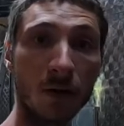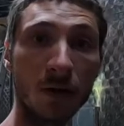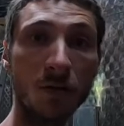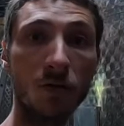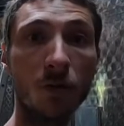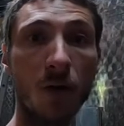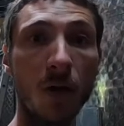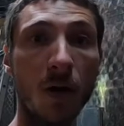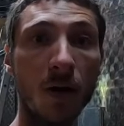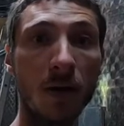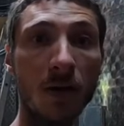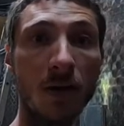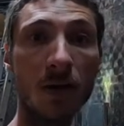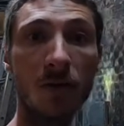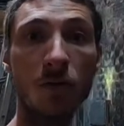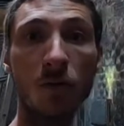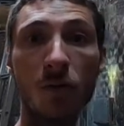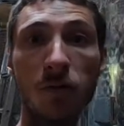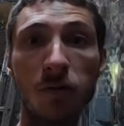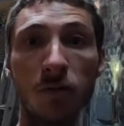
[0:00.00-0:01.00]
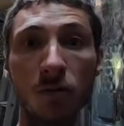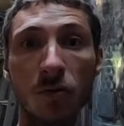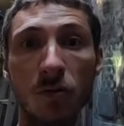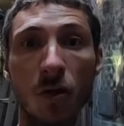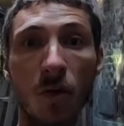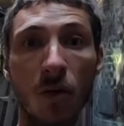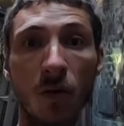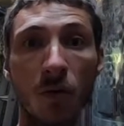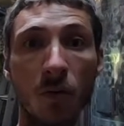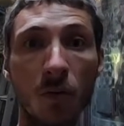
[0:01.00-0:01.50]
nettoyer de fond
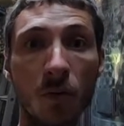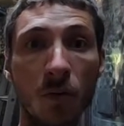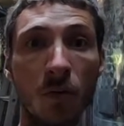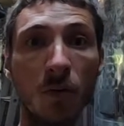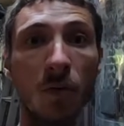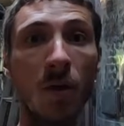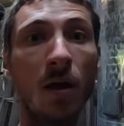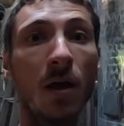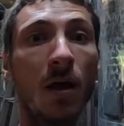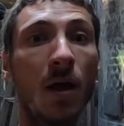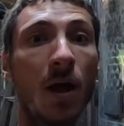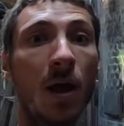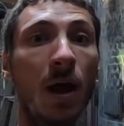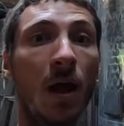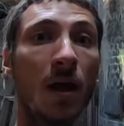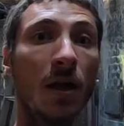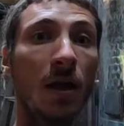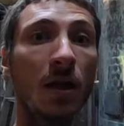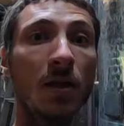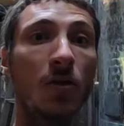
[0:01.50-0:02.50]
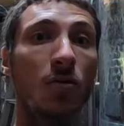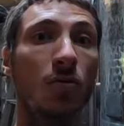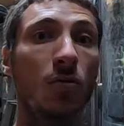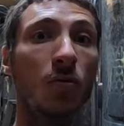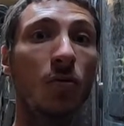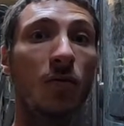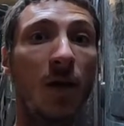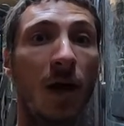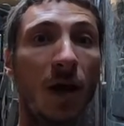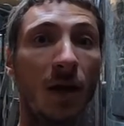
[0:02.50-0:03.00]
en comble les
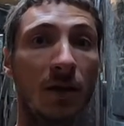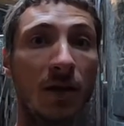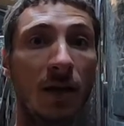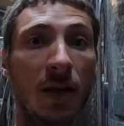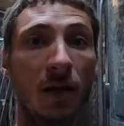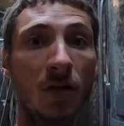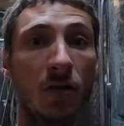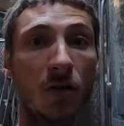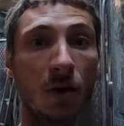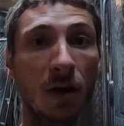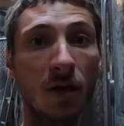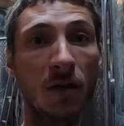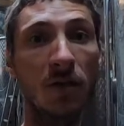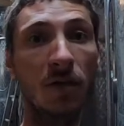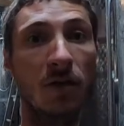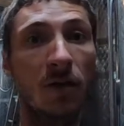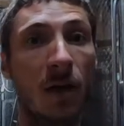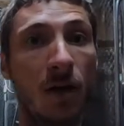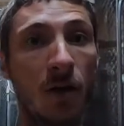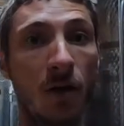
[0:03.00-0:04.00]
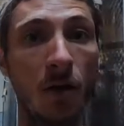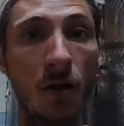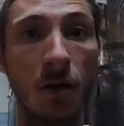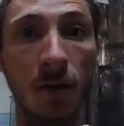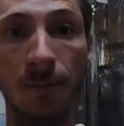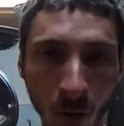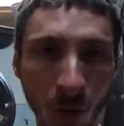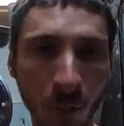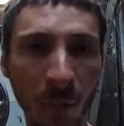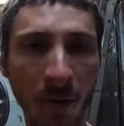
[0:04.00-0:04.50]
cuves intérieures, extérieures.
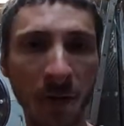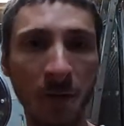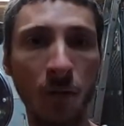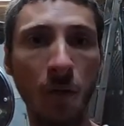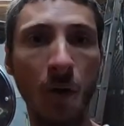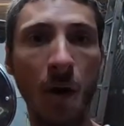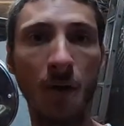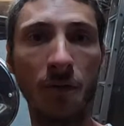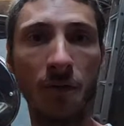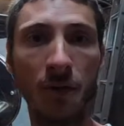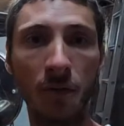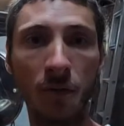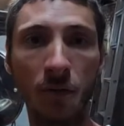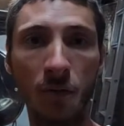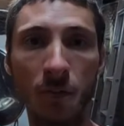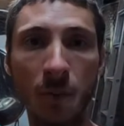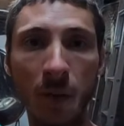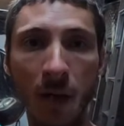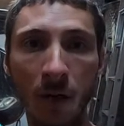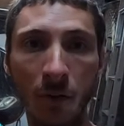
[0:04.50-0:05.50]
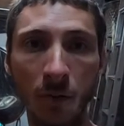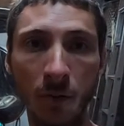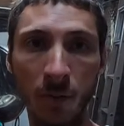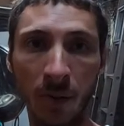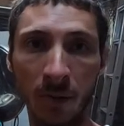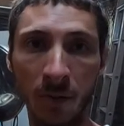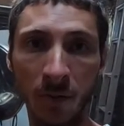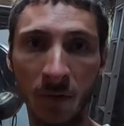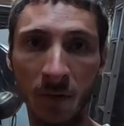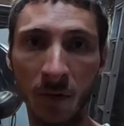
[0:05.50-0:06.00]
Le pressoir va subir le
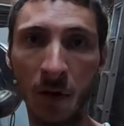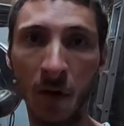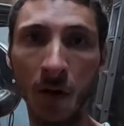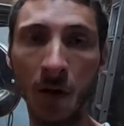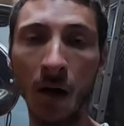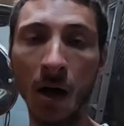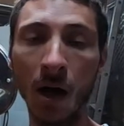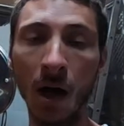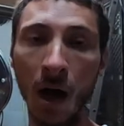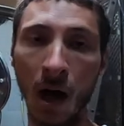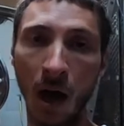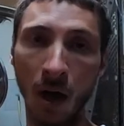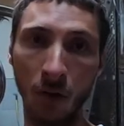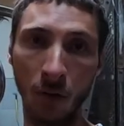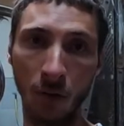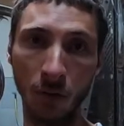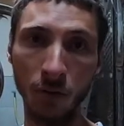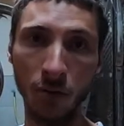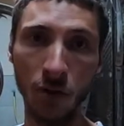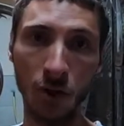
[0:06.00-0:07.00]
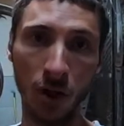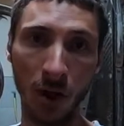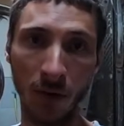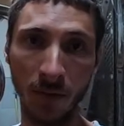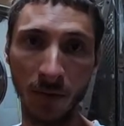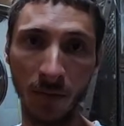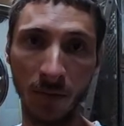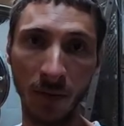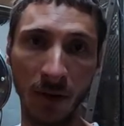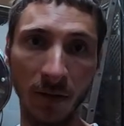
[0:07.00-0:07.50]
même sort. Alors lui, je
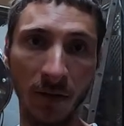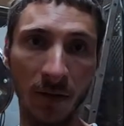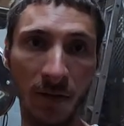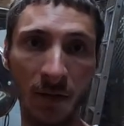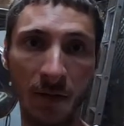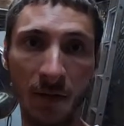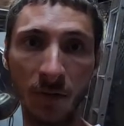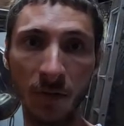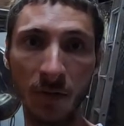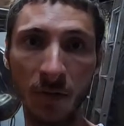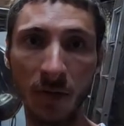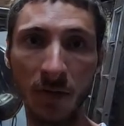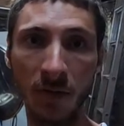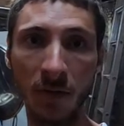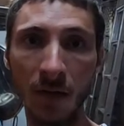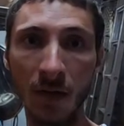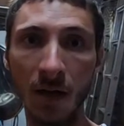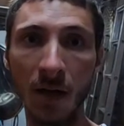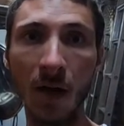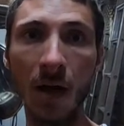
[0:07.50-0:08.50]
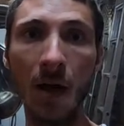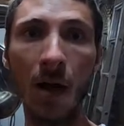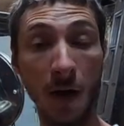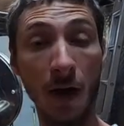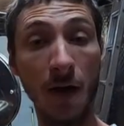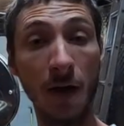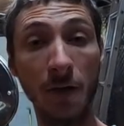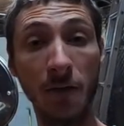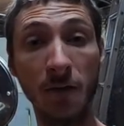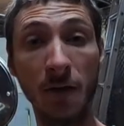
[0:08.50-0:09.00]
l'avais bien désinfecté
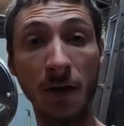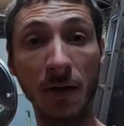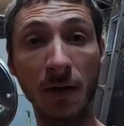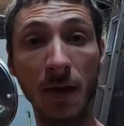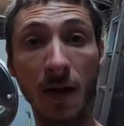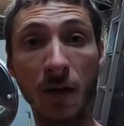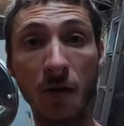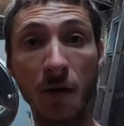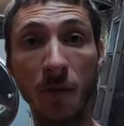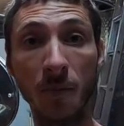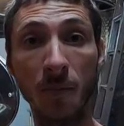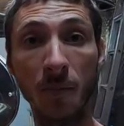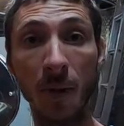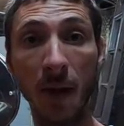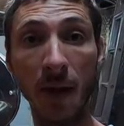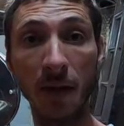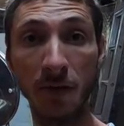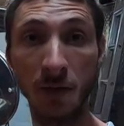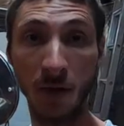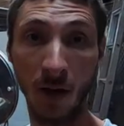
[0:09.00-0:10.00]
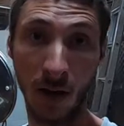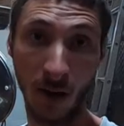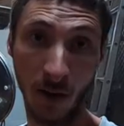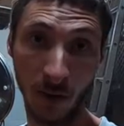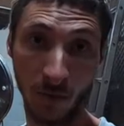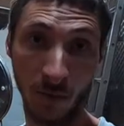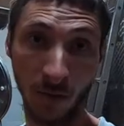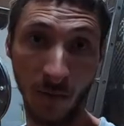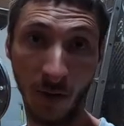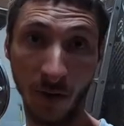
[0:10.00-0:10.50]
à la fin de la campagne, à
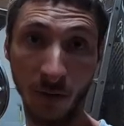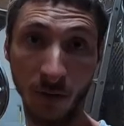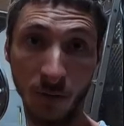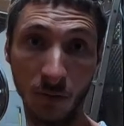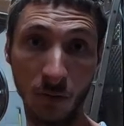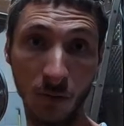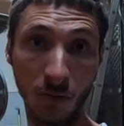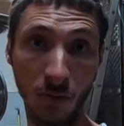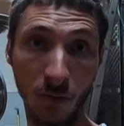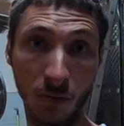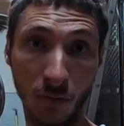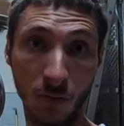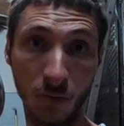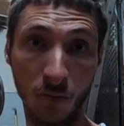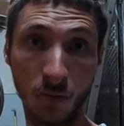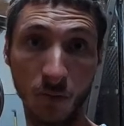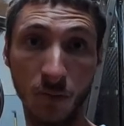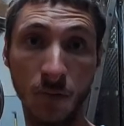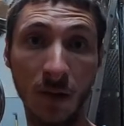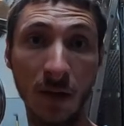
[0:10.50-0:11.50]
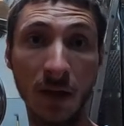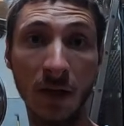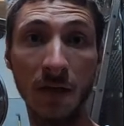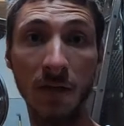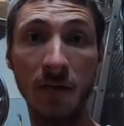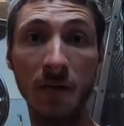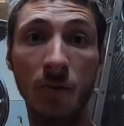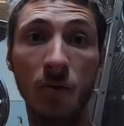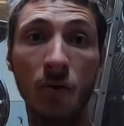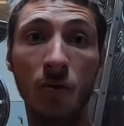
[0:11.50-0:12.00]
la fin de, du
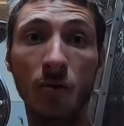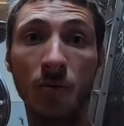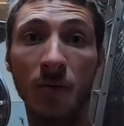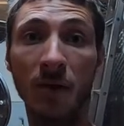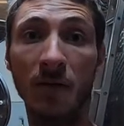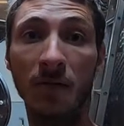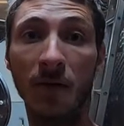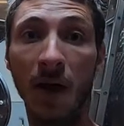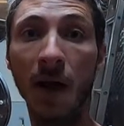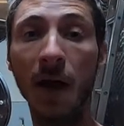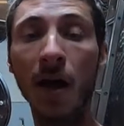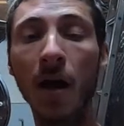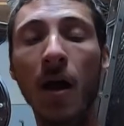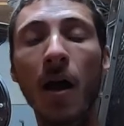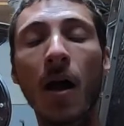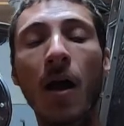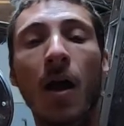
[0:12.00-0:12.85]
millésime 2020.